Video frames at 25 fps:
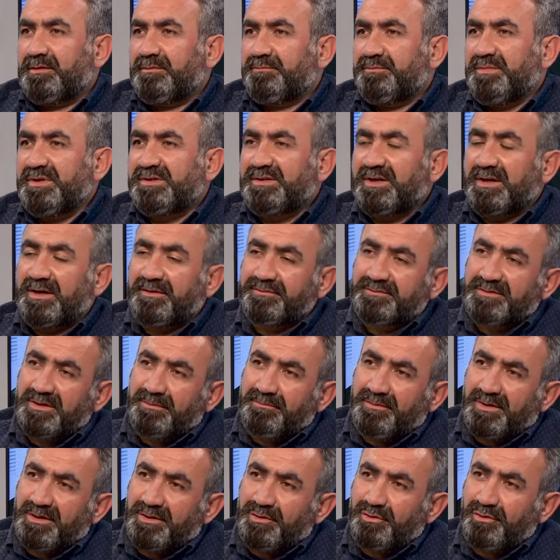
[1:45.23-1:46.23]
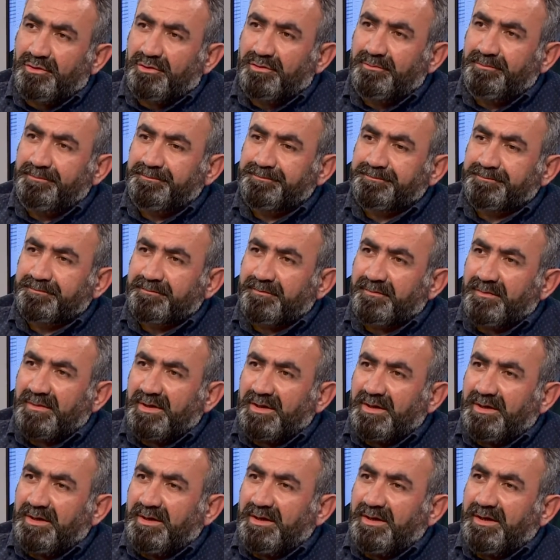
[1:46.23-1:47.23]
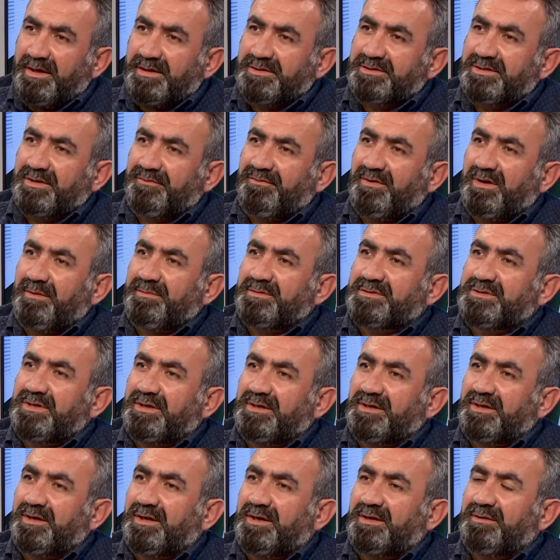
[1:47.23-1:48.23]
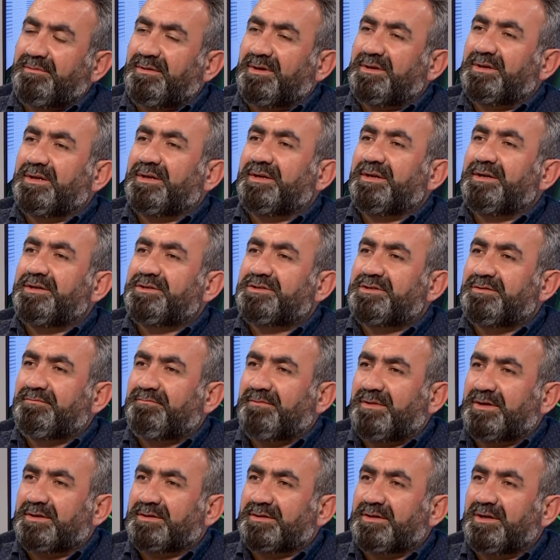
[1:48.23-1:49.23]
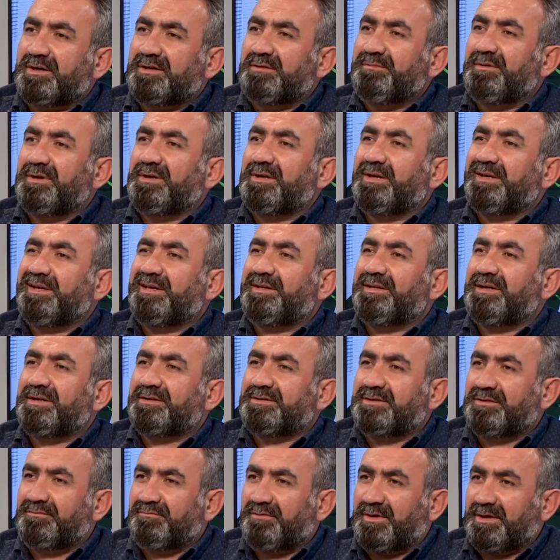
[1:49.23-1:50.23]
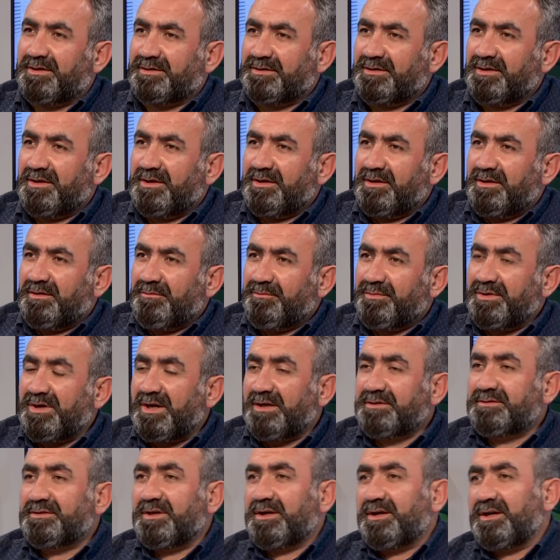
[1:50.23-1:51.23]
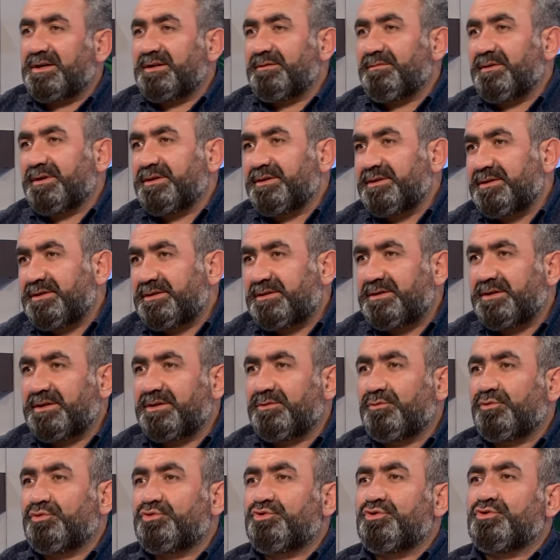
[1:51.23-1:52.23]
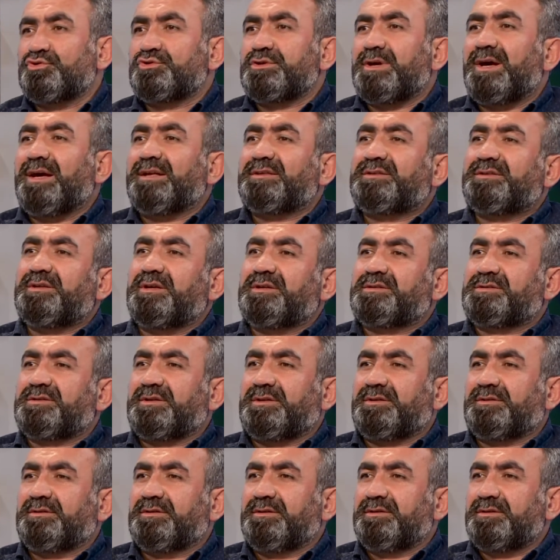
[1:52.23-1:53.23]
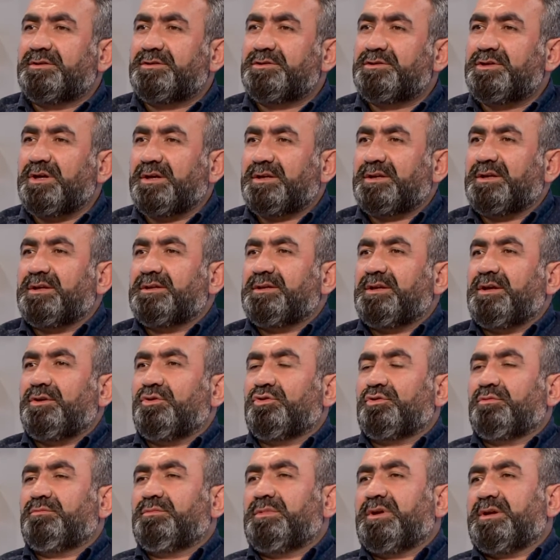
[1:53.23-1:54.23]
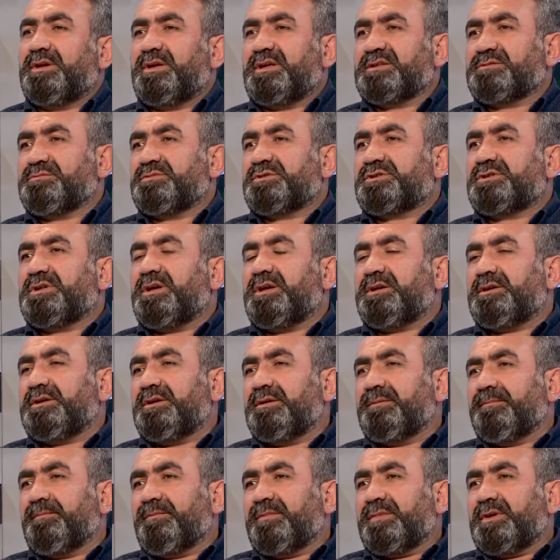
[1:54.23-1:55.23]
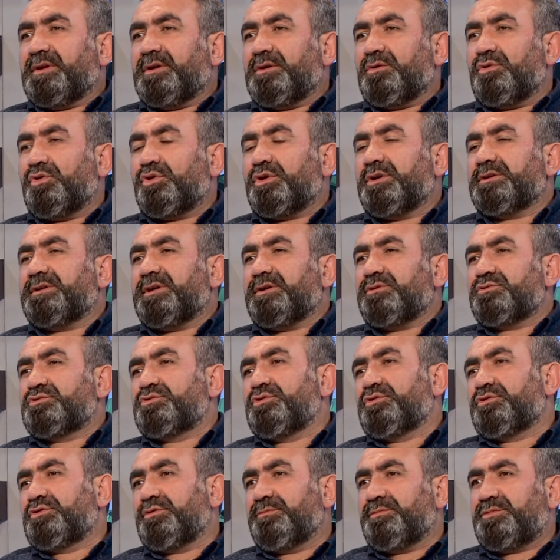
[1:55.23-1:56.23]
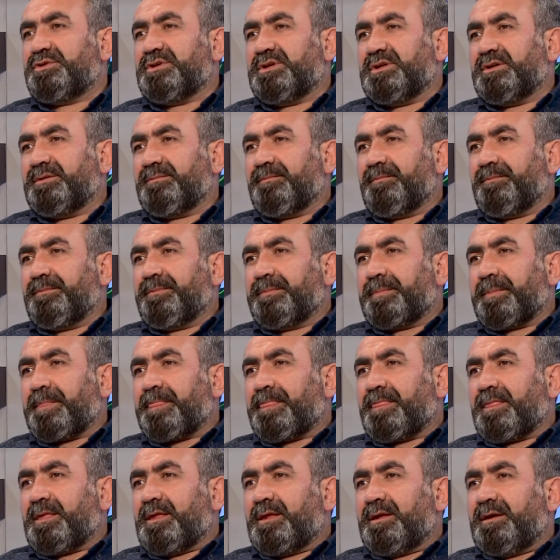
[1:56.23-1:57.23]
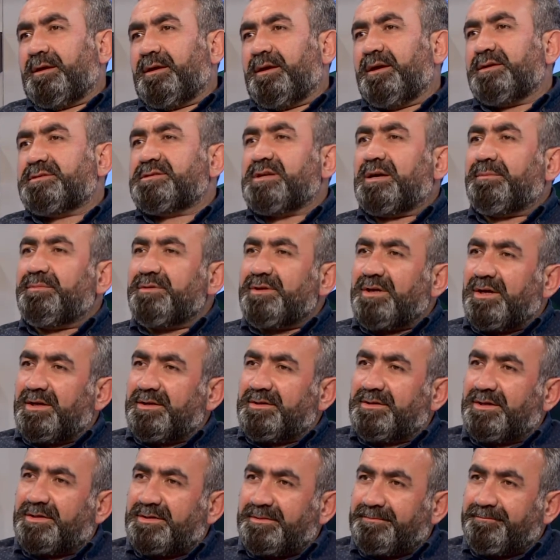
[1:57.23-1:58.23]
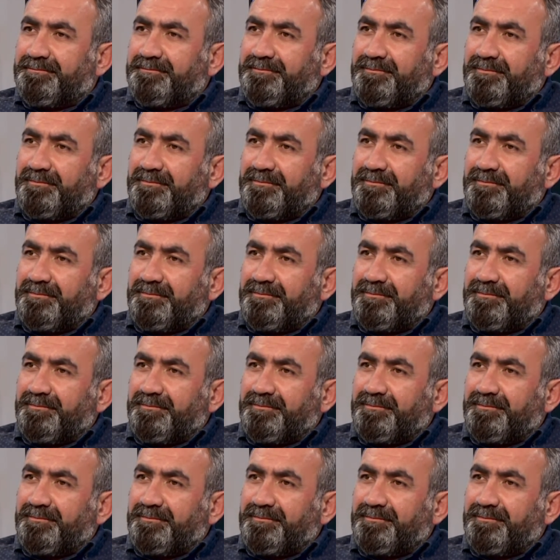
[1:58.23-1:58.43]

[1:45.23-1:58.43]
Bir taraftan bakıyorum. Eşref abi senin garibanla ne işin var? Garibanla ne derdin var? Bırak da gariban iki ucuz et yesin şeklinde yorumlar yazmışlar. O kadar üzüldüm ki. Hesabı yayınladım.